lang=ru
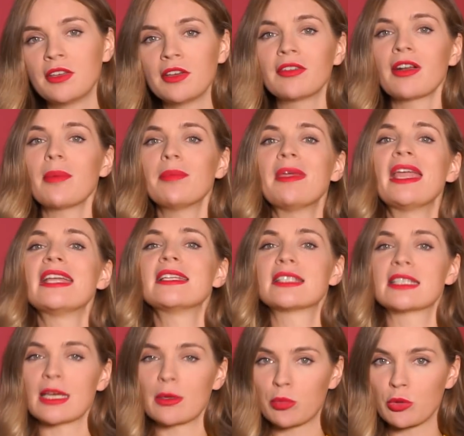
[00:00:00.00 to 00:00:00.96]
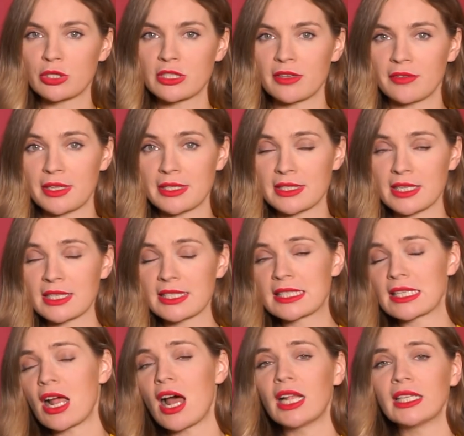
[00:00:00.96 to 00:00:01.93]
в европейских постсоветских
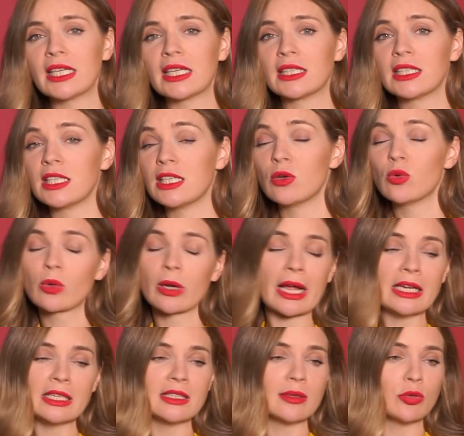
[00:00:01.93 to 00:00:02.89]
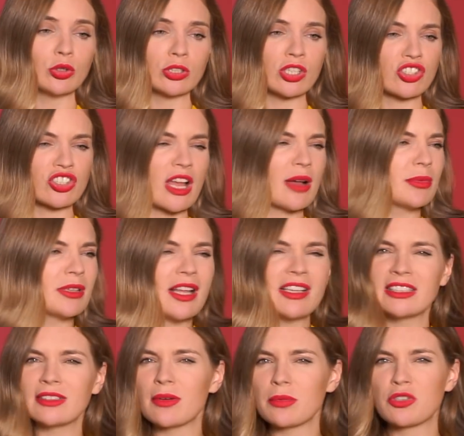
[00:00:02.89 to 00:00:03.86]
странах, и Украина, мол, должна была
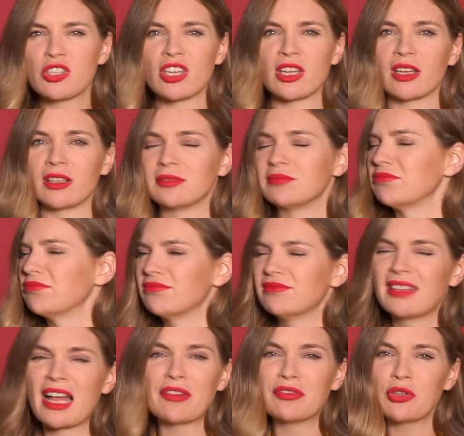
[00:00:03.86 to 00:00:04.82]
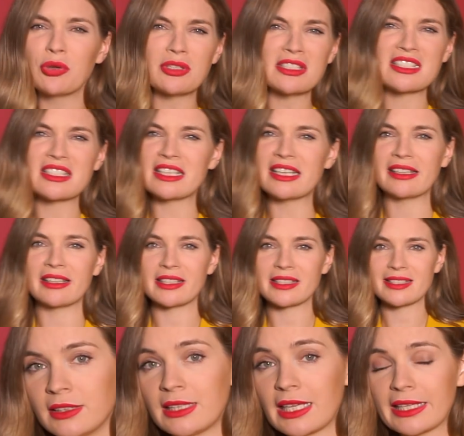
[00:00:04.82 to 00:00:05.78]
это вообще давно
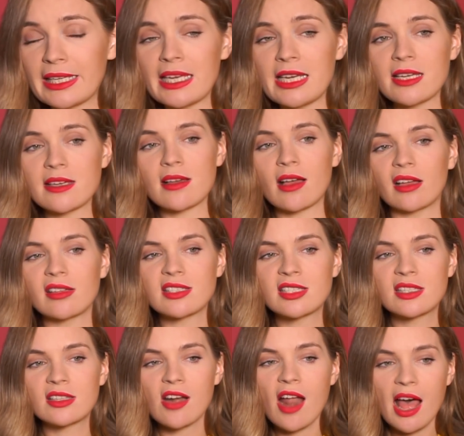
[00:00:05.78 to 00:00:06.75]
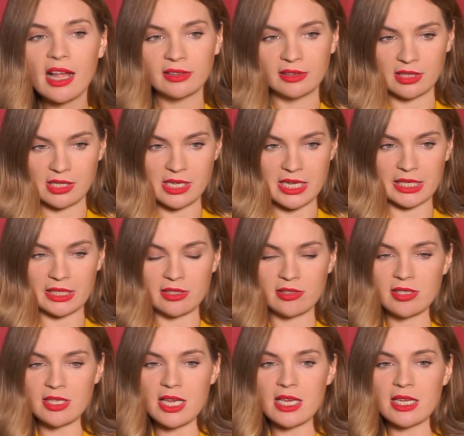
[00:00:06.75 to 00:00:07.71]
сделать. Такие странные
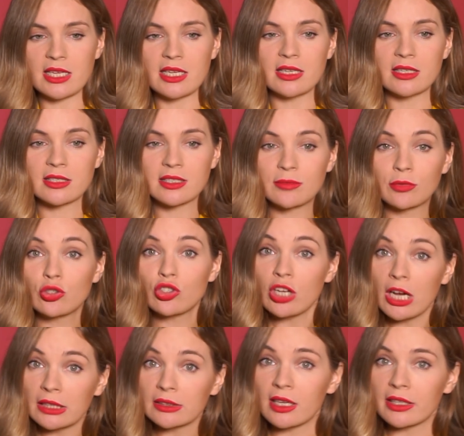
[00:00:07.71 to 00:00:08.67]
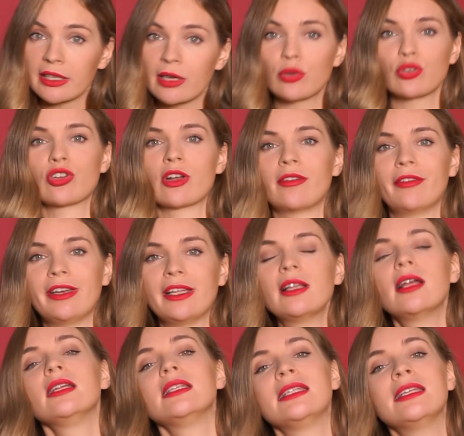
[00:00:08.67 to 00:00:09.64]
идеи звучат, как я уже
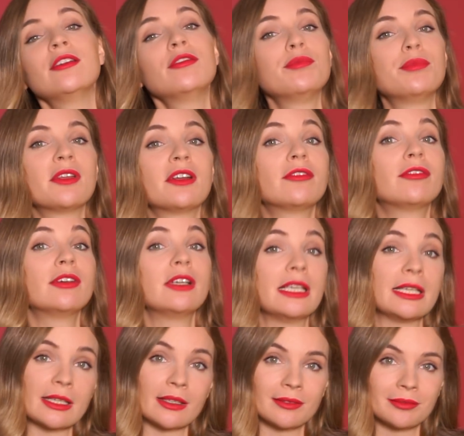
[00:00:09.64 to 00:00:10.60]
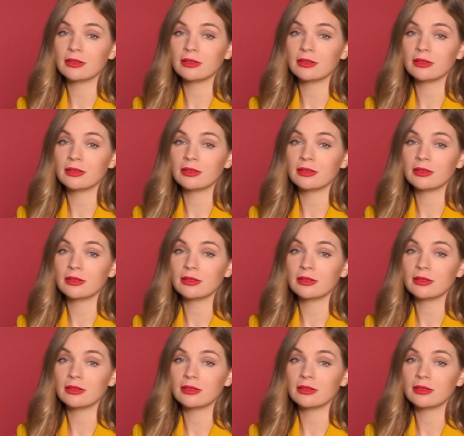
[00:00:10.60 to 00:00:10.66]
говорила, не впервые.